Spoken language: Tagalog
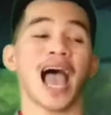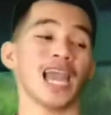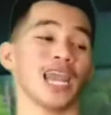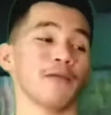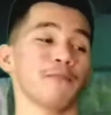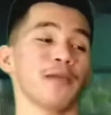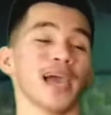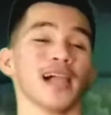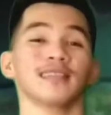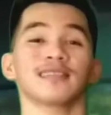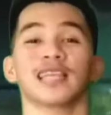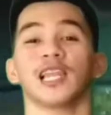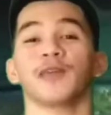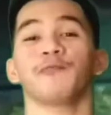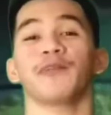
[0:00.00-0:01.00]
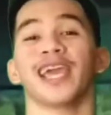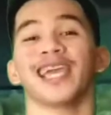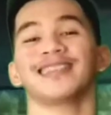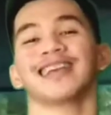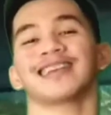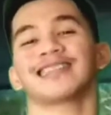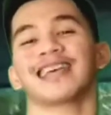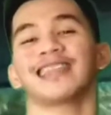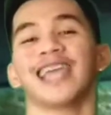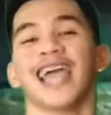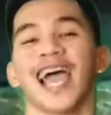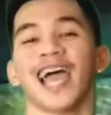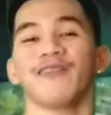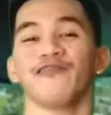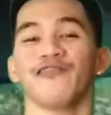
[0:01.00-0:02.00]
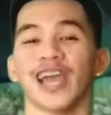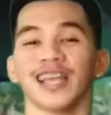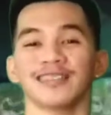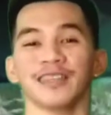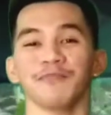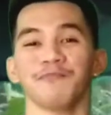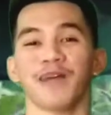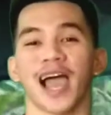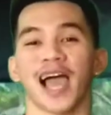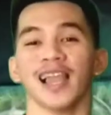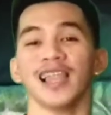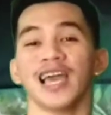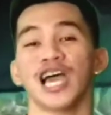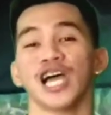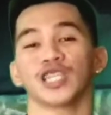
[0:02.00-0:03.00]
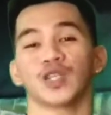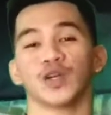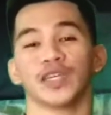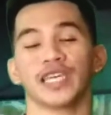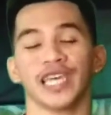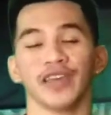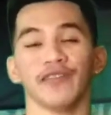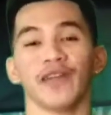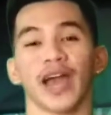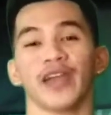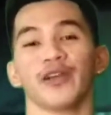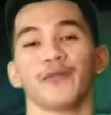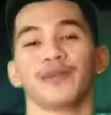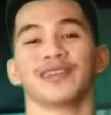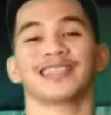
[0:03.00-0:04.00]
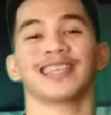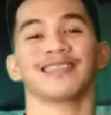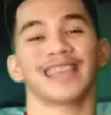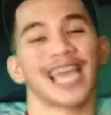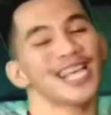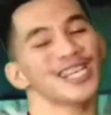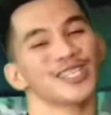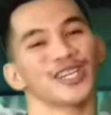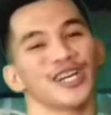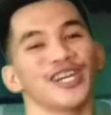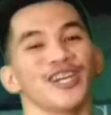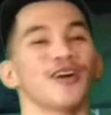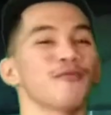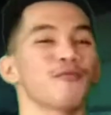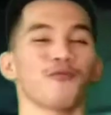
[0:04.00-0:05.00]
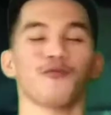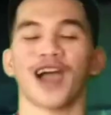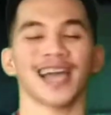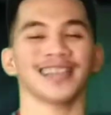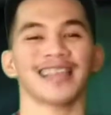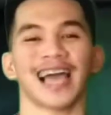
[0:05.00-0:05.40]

Alabel celebrate Kasadyaan Festival to give a representation of what